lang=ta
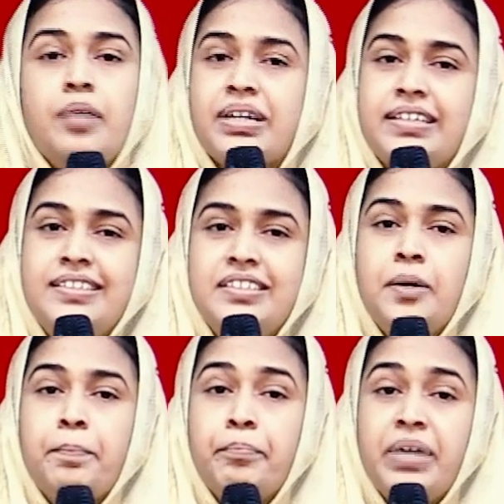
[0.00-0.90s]
நமக்கு
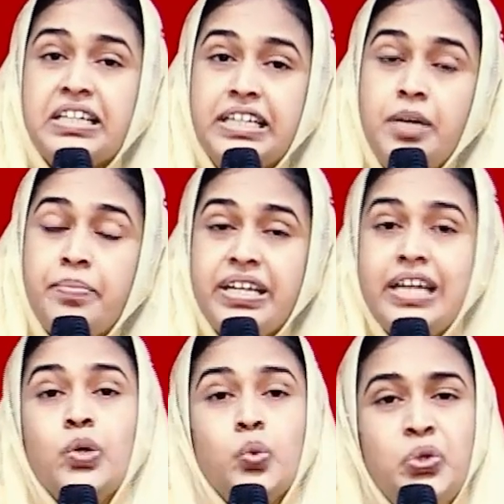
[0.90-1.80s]

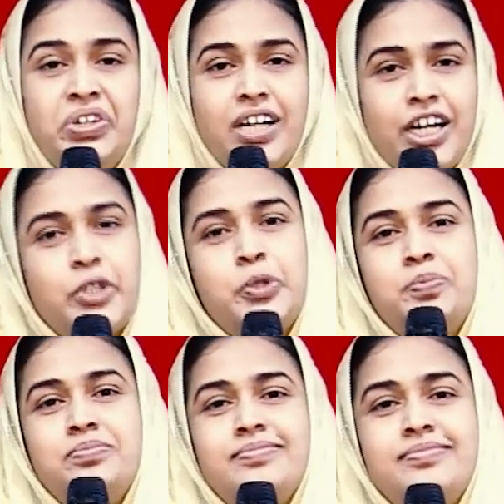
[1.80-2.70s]
மகிமையை
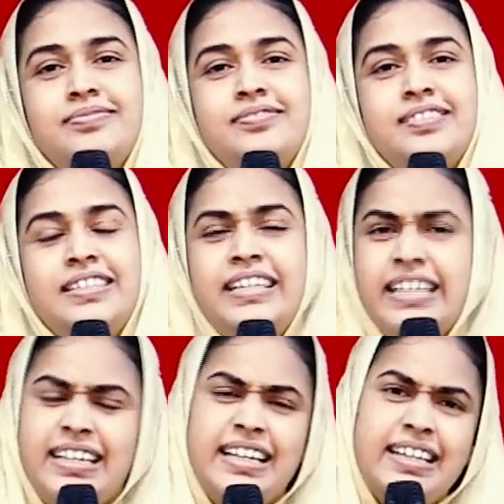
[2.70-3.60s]
உண்டாக்கும்
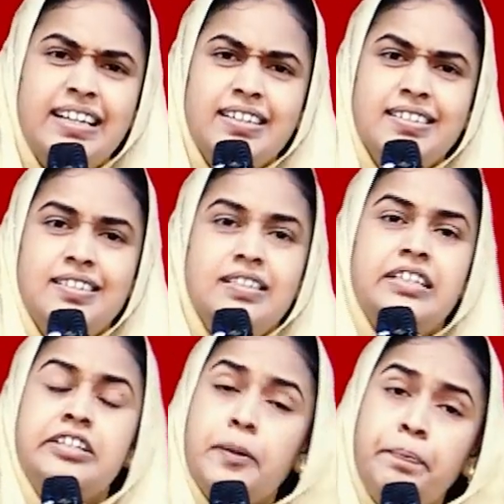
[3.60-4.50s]
நீங்க நினைக்கலாம்
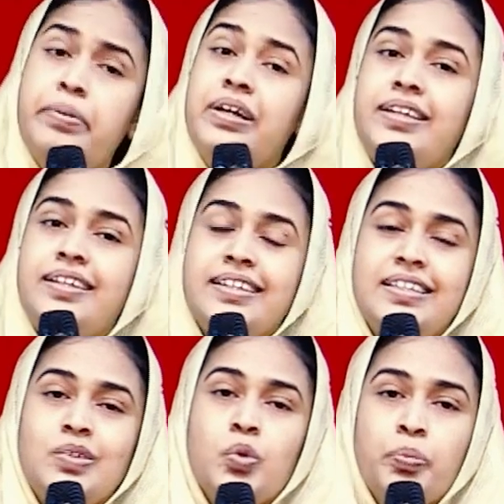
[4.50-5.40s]
எப்படிங்க
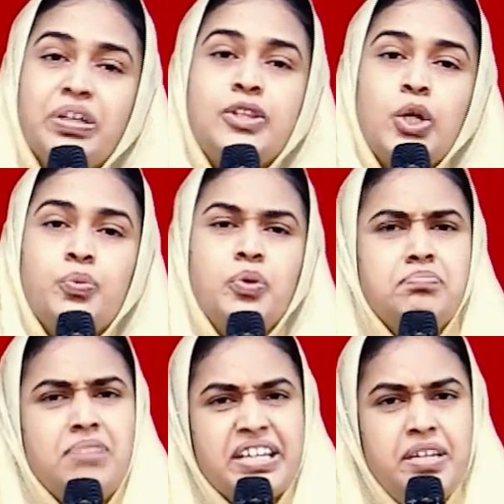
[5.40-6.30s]
உபத்திரவம்
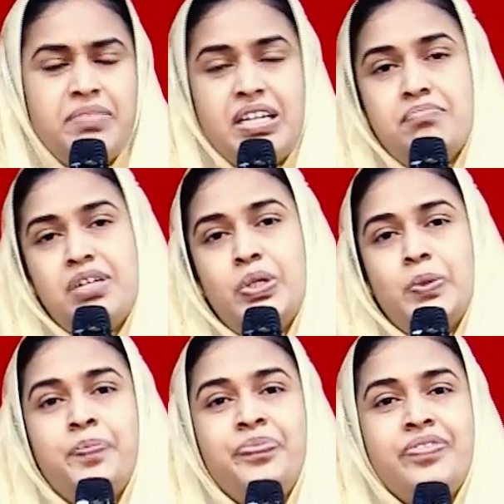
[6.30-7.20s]
மகிமையா
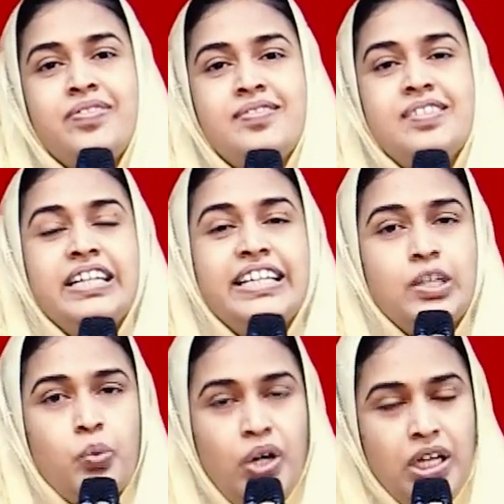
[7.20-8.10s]
மாறும்
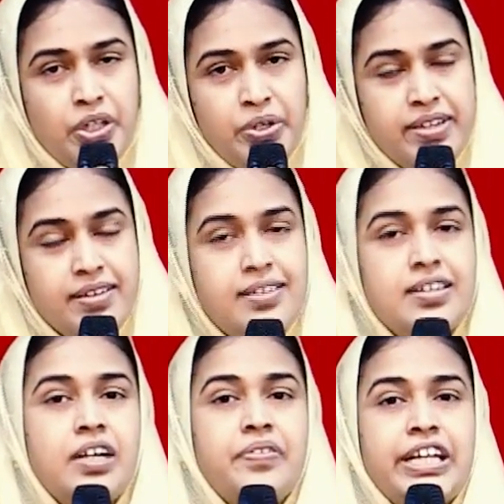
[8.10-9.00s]
இந்த உலகம்
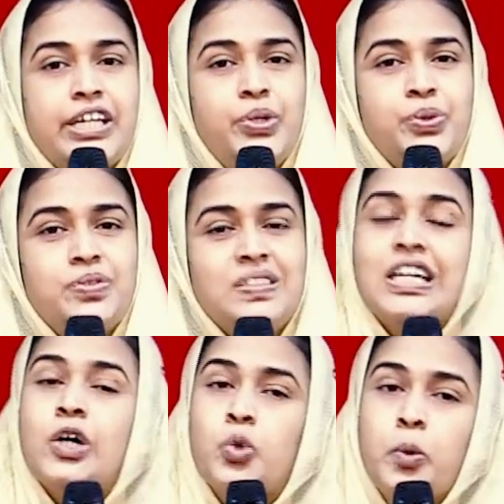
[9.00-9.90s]
இருக்கிற வரைக்கும்
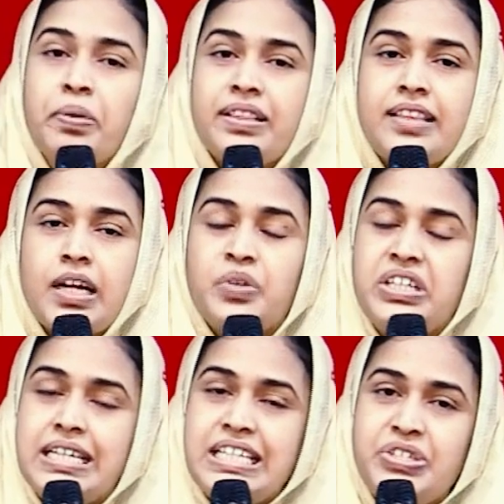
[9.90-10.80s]

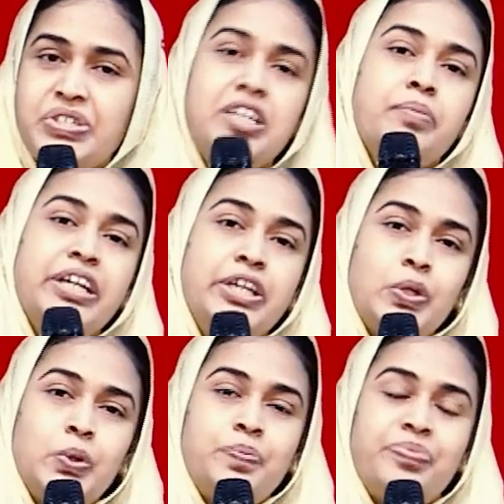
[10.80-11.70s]
உபத்திரவம் நிச்சயமாக
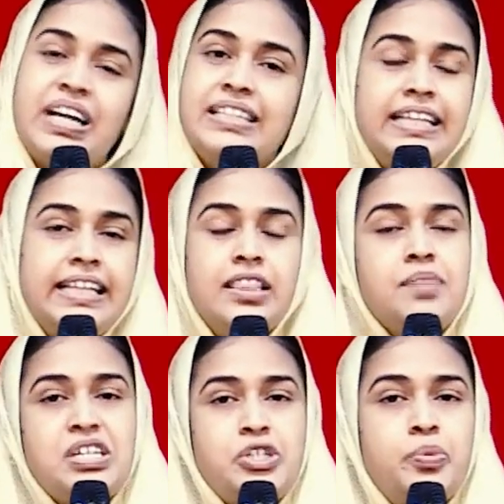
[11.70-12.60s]
இருக்கும் அதில் எந்த
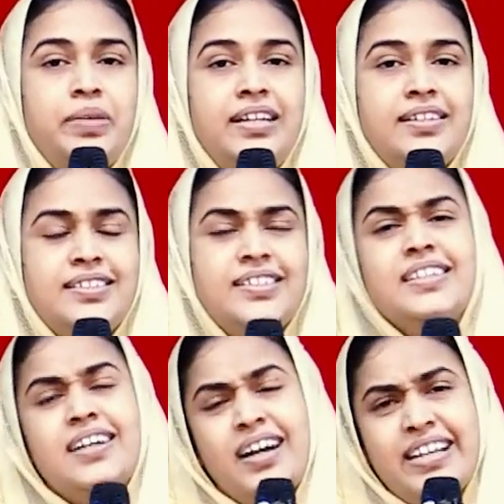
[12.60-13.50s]
மாற்றமே இல்லை
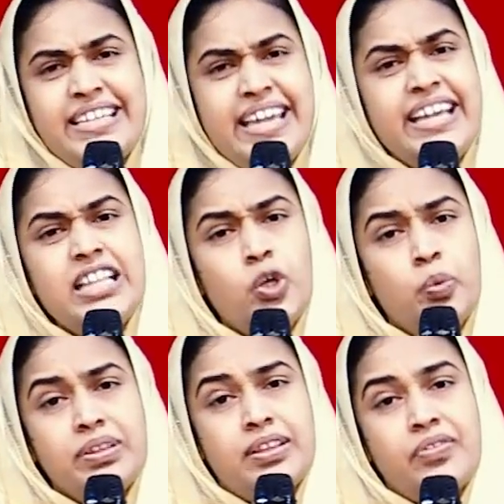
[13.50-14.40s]
ஆனால் ஏன் இந்த
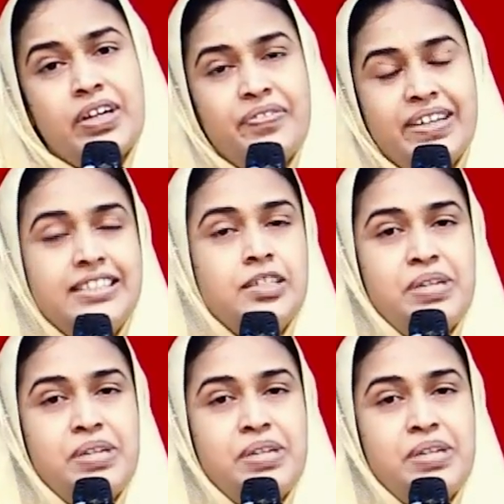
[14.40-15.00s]
உபத்திரவங்கள் வருது